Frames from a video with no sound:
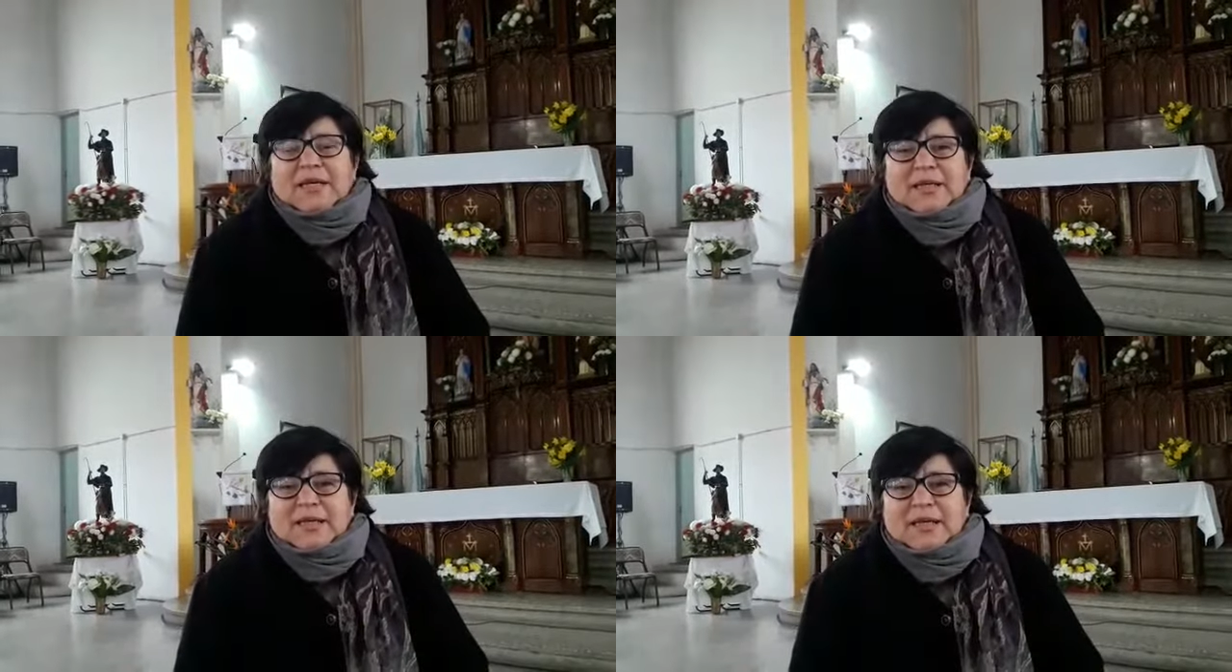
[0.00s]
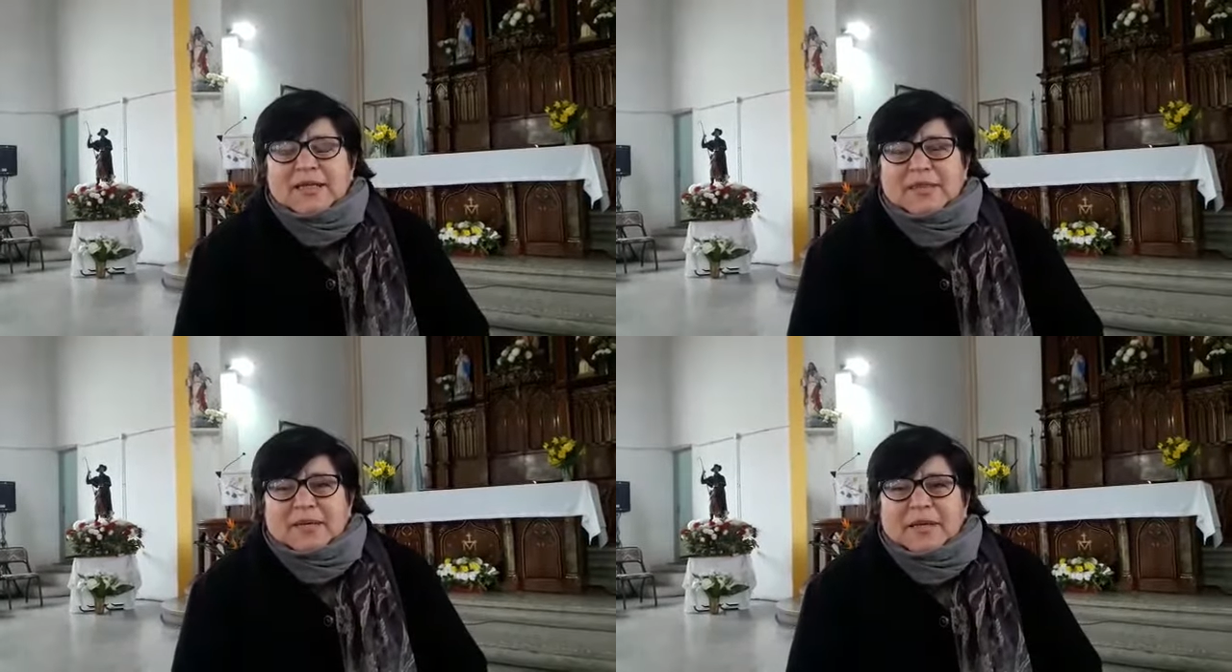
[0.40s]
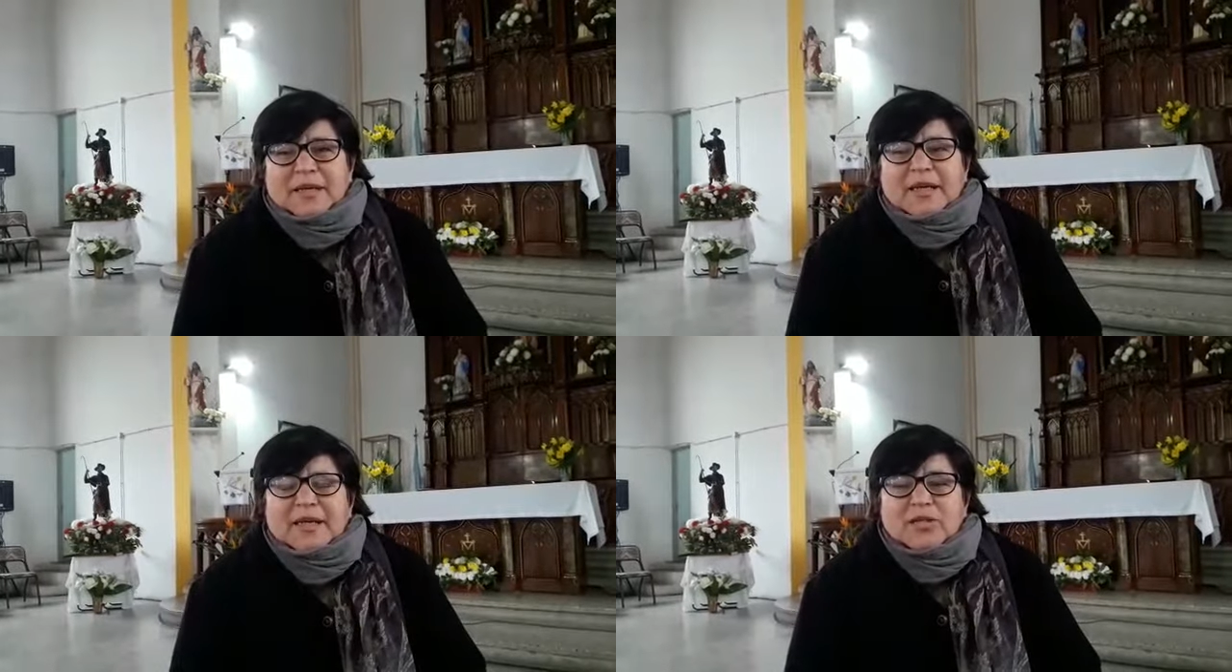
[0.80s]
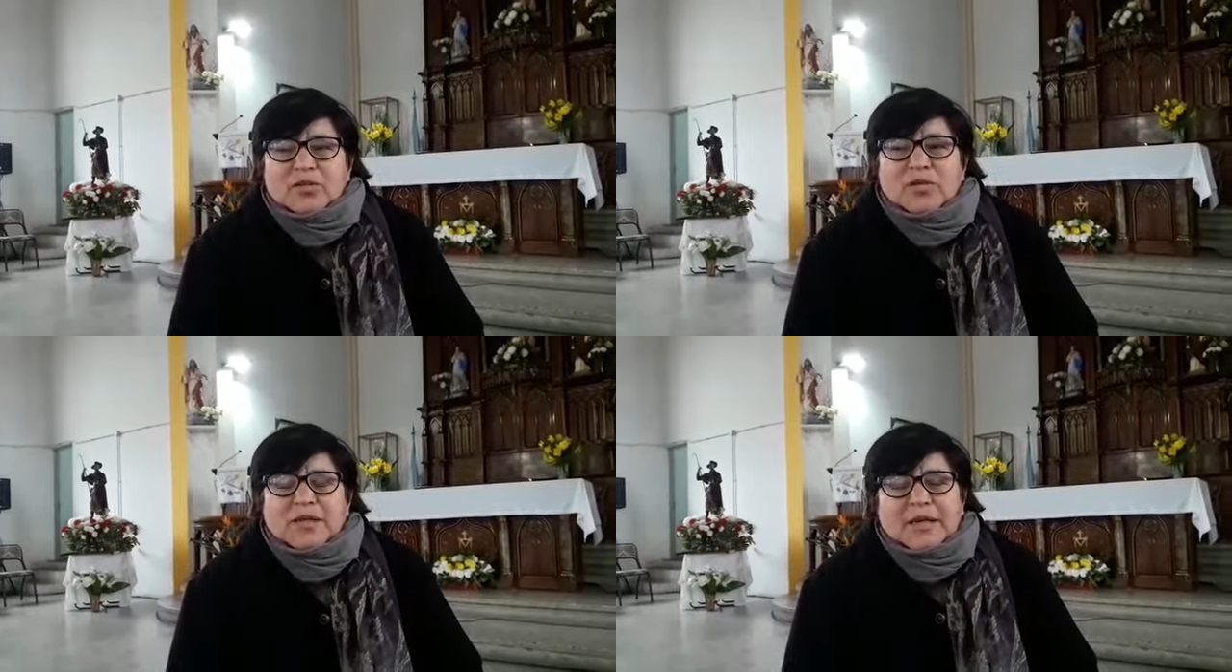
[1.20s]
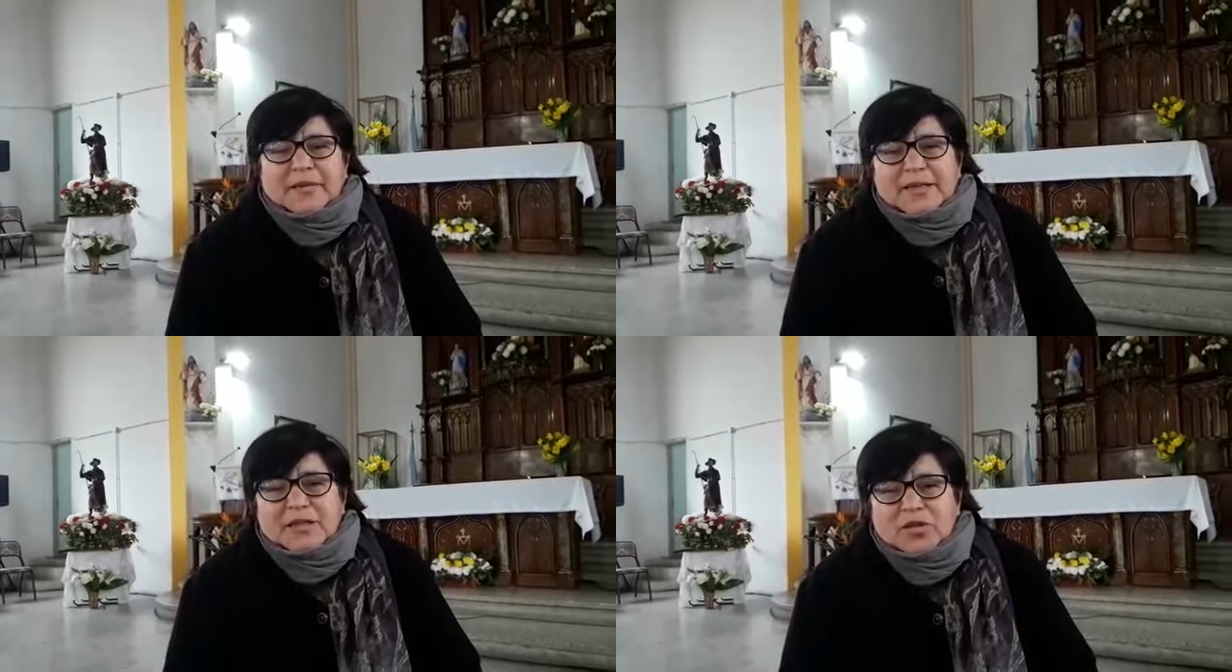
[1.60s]
eh, de saber que ellos no
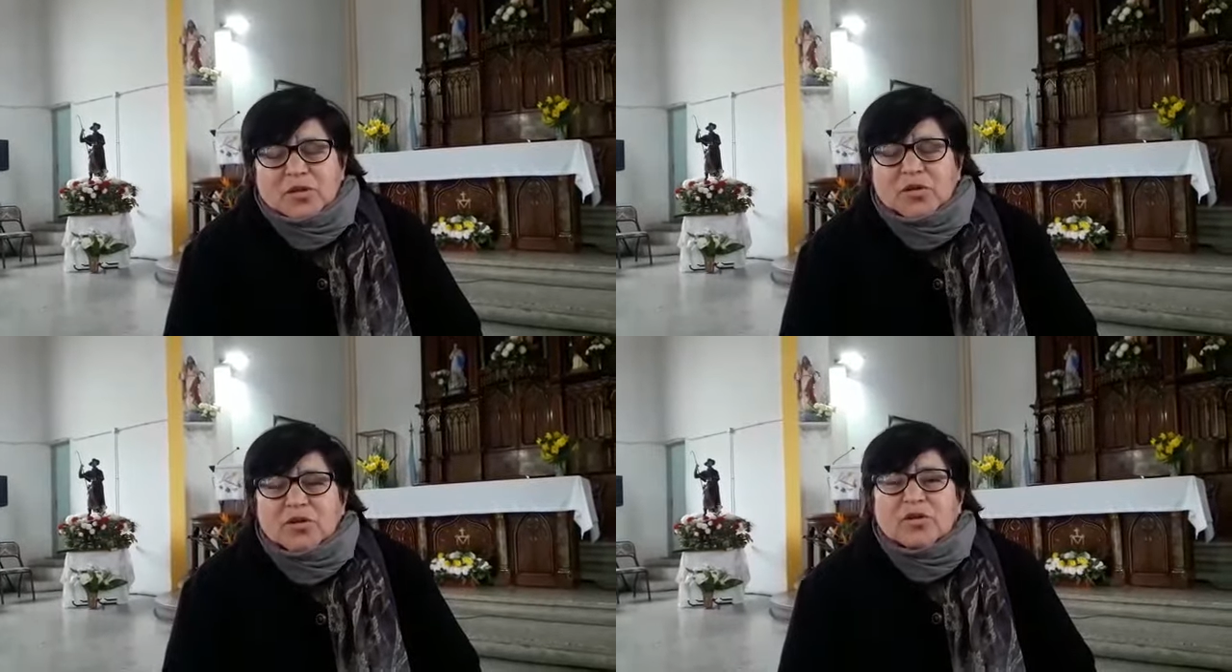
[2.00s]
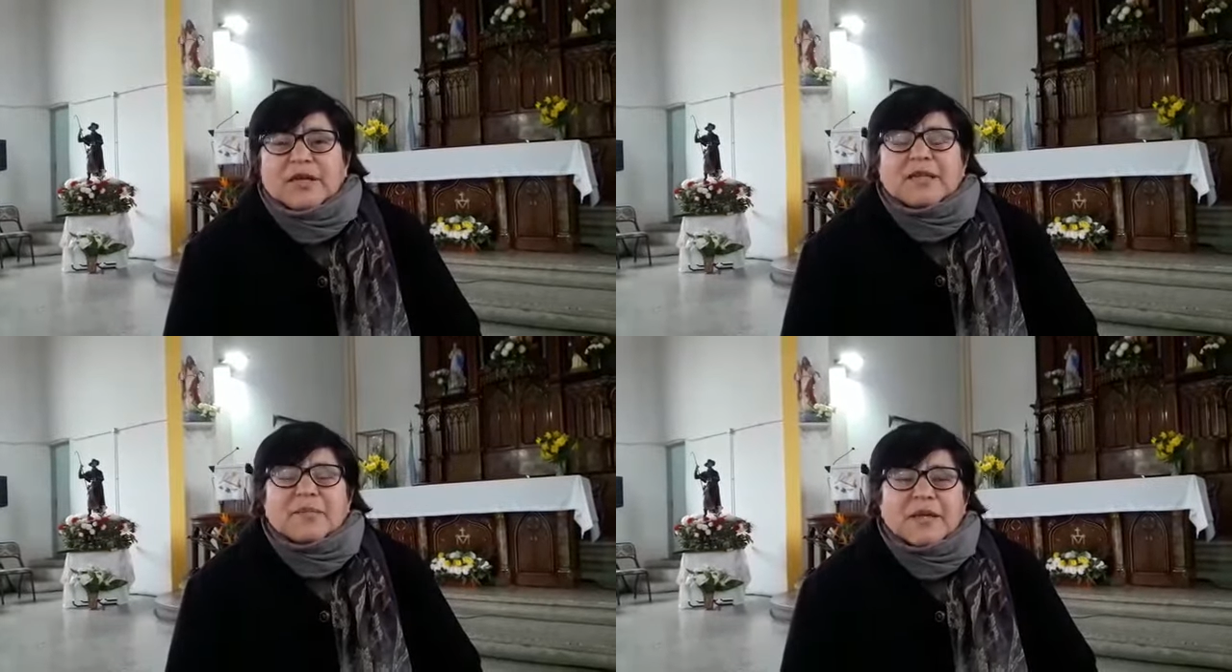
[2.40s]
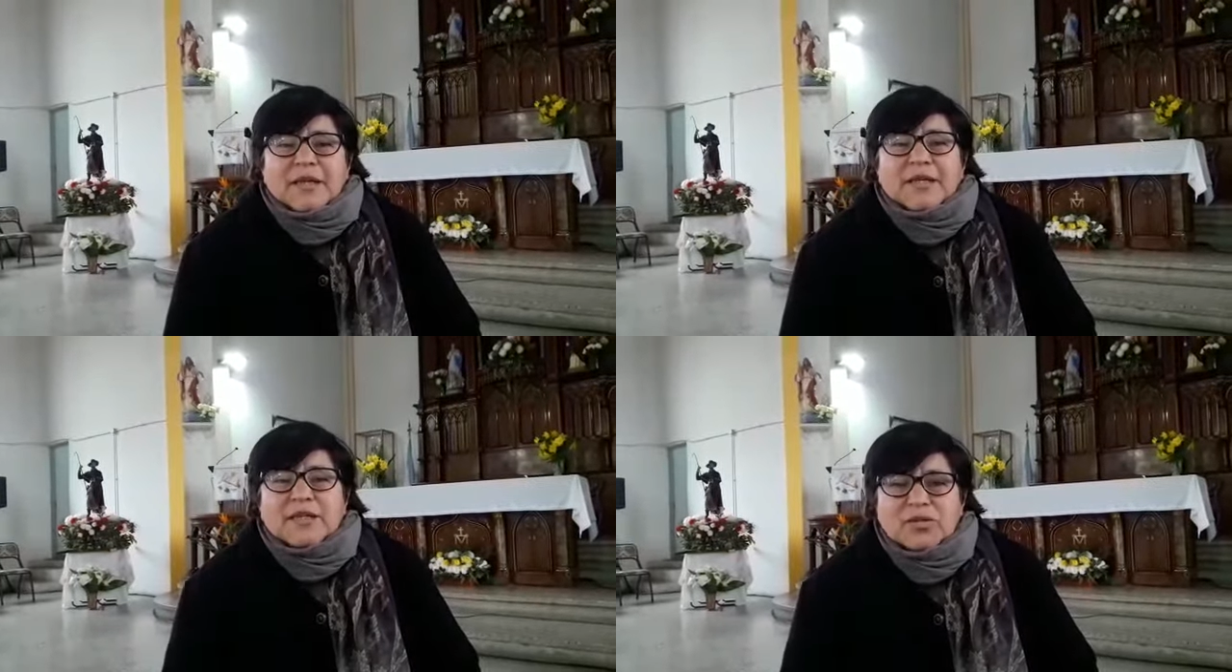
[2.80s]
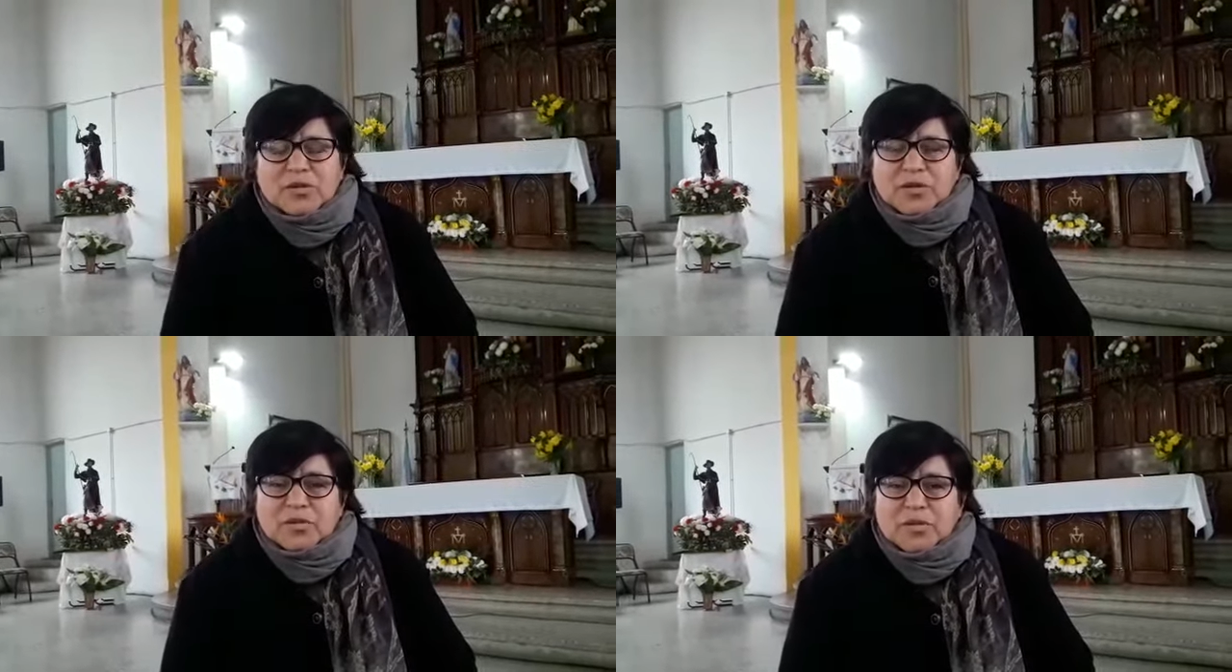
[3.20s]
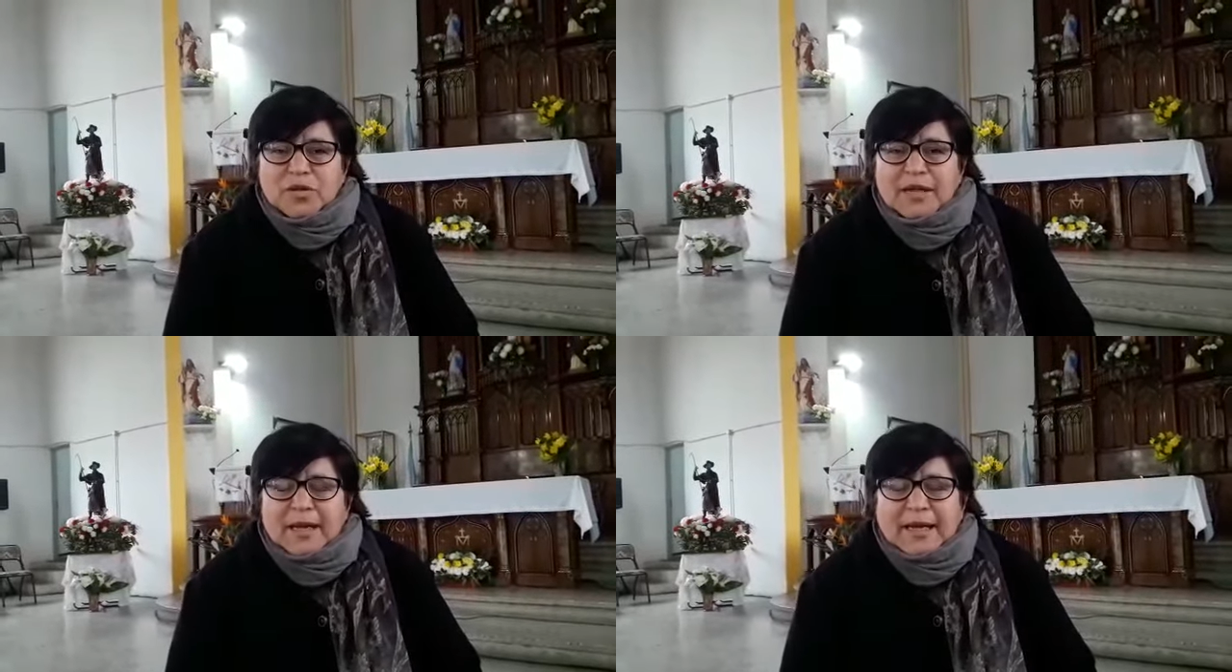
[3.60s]
estaban solos, que también Jesús
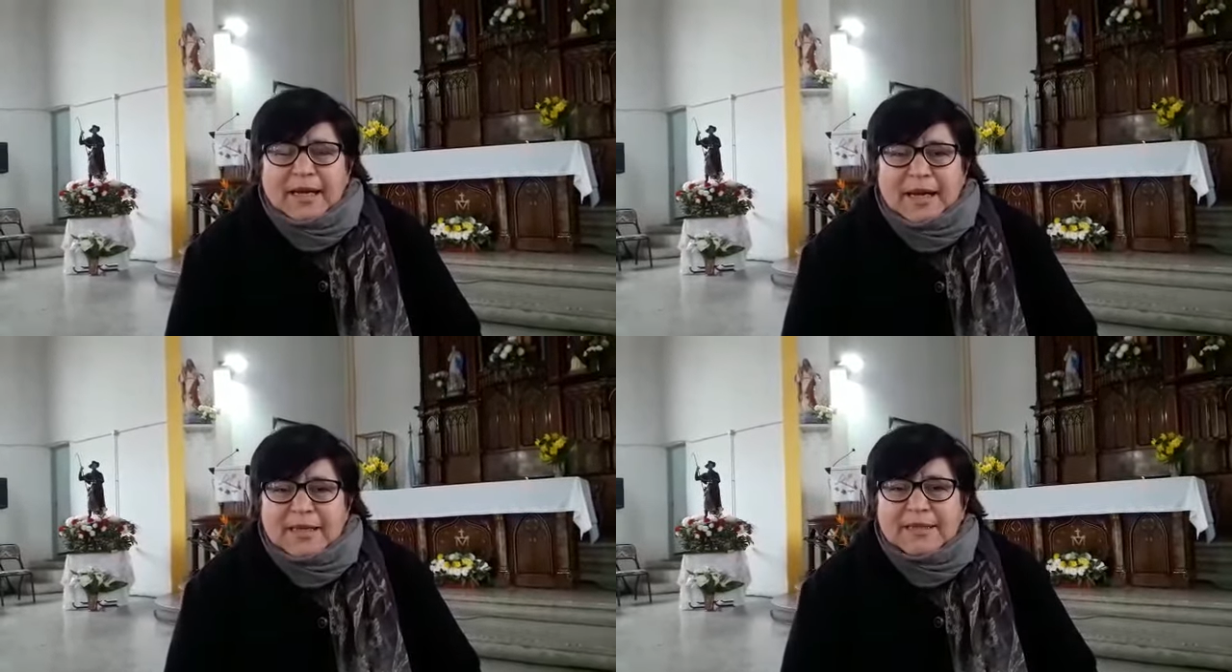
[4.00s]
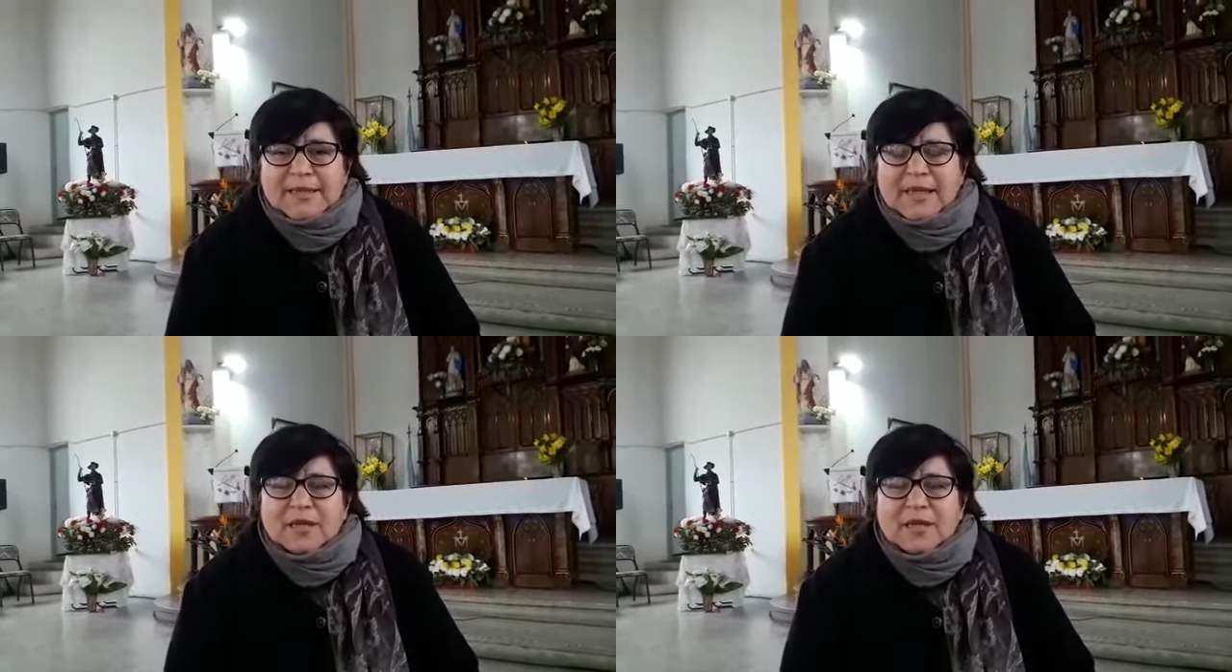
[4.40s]
sufrió de la cárcel,